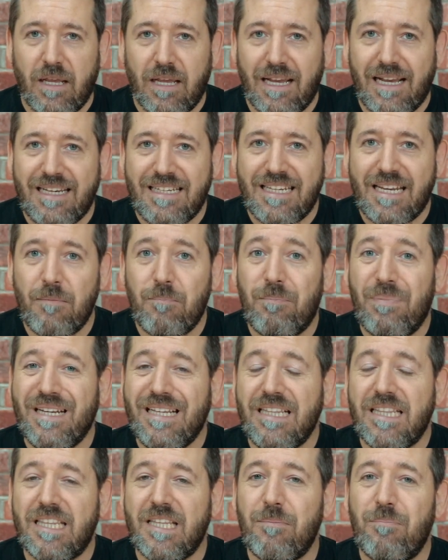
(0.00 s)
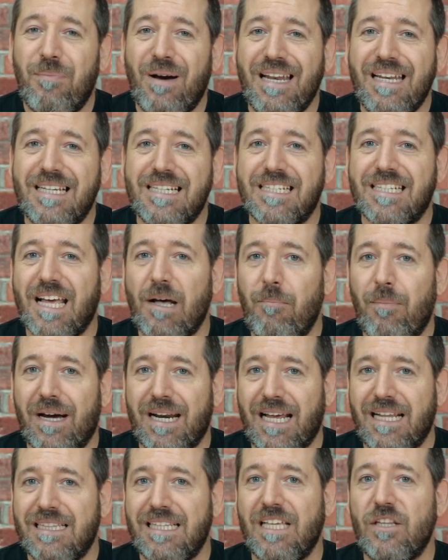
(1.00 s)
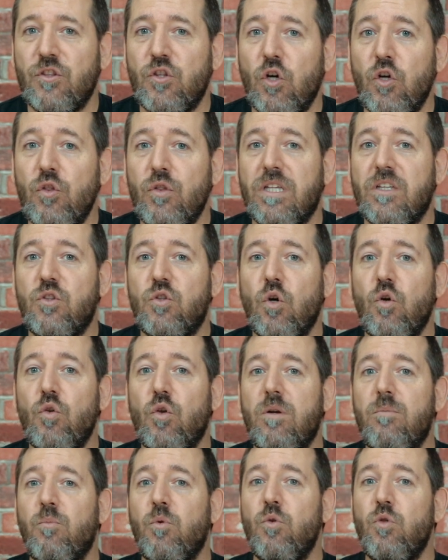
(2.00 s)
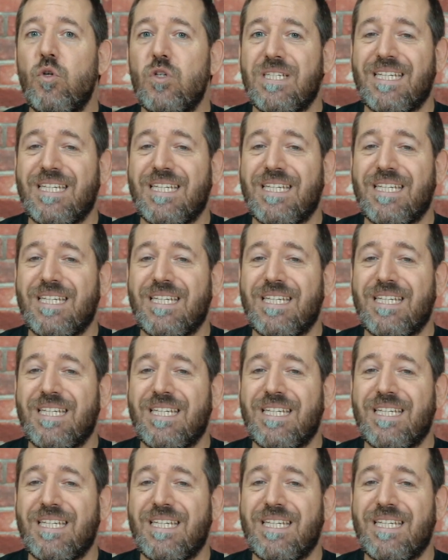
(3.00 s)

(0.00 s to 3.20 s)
en el principal escaparate donde todo el mundo